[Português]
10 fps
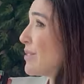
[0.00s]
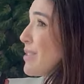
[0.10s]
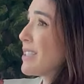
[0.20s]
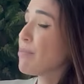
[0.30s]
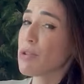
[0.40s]

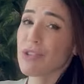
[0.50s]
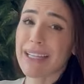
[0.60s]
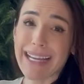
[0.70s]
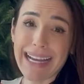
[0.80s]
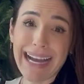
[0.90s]
você pode
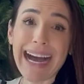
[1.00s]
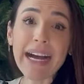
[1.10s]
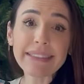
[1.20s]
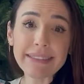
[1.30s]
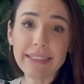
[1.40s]
estar tá
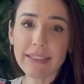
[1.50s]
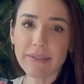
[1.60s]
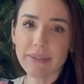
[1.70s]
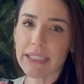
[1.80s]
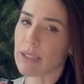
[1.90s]

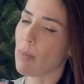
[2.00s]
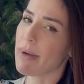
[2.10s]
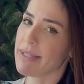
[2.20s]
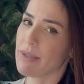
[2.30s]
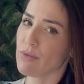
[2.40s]
errada e não
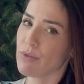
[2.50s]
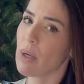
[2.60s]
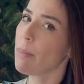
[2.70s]
peçam, não